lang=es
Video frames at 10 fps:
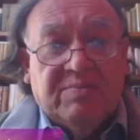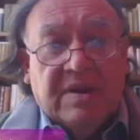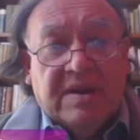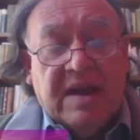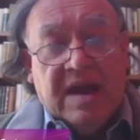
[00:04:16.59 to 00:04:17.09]

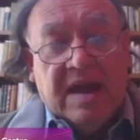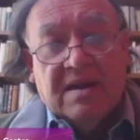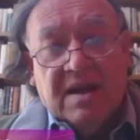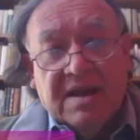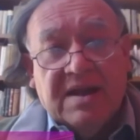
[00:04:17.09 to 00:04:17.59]
En, en
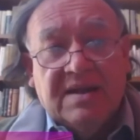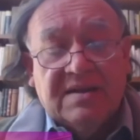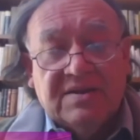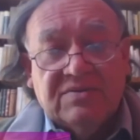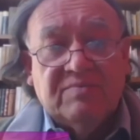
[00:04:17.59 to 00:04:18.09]
realidad
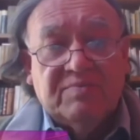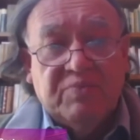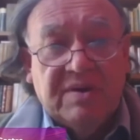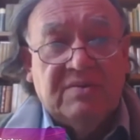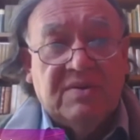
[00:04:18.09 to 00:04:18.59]
son
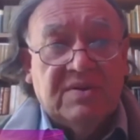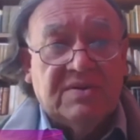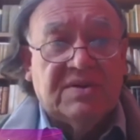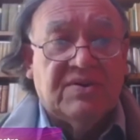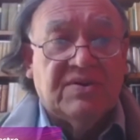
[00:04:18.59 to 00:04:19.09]

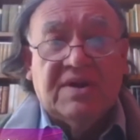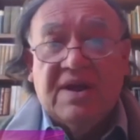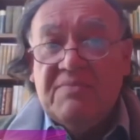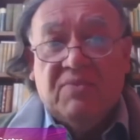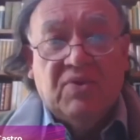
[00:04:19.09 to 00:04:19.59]
pueblos
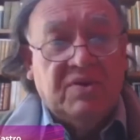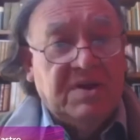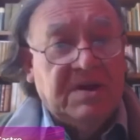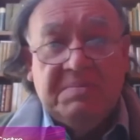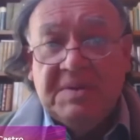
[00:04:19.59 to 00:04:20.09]
donde es muy
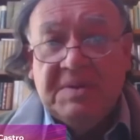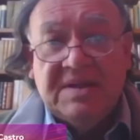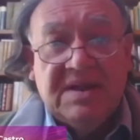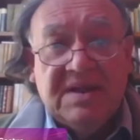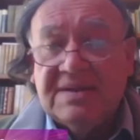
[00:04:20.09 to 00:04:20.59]

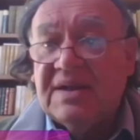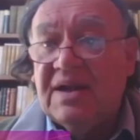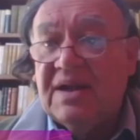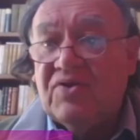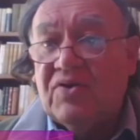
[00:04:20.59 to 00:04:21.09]
difícil hacer
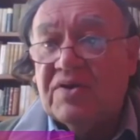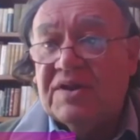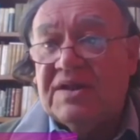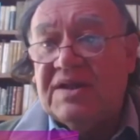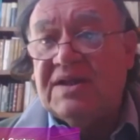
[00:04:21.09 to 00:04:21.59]
el
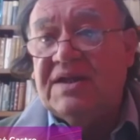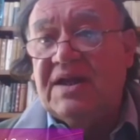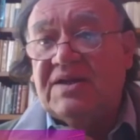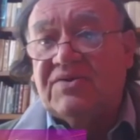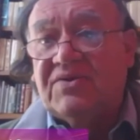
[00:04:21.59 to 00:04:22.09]
corte de
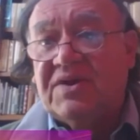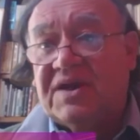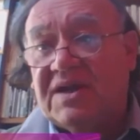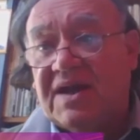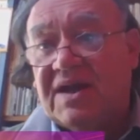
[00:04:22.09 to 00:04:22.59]
quién es
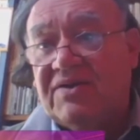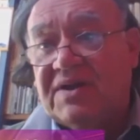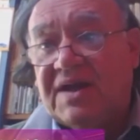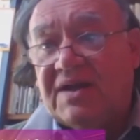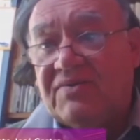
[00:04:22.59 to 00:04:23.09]
originario y
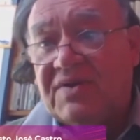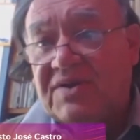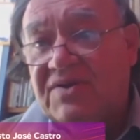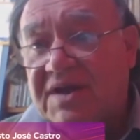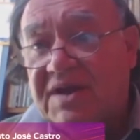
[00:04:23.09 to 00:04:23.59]
quién no es
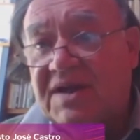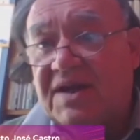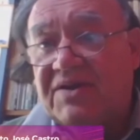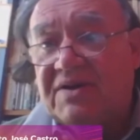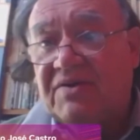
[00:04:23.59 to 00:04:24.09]

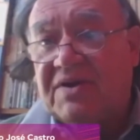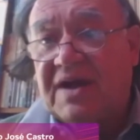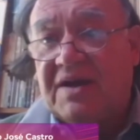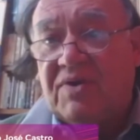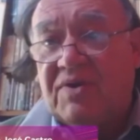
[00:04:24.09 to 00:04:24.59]
originario. Creo que
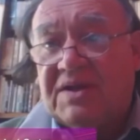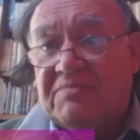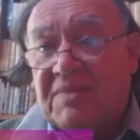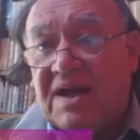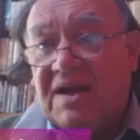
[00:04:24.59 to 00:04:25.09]
en
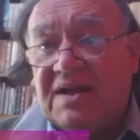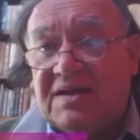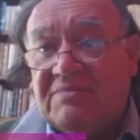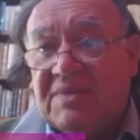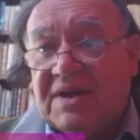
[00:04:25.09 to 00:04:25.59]
Guatemala
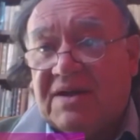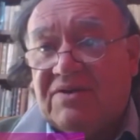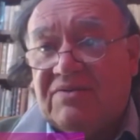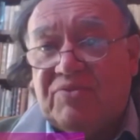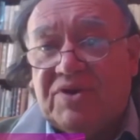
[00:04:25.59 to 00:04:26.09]
y en
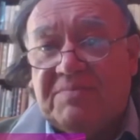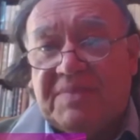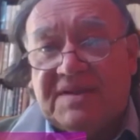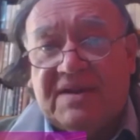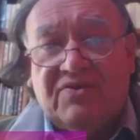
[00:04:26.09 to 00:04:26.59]
México puede
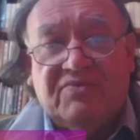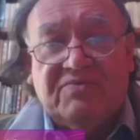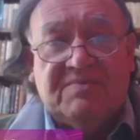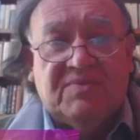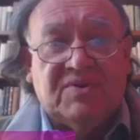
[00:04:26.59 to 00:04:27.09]
pasar lo
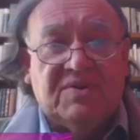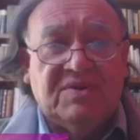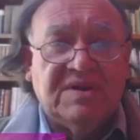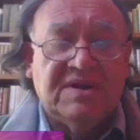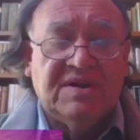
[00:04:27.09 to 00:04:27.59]
mismo, ¿no?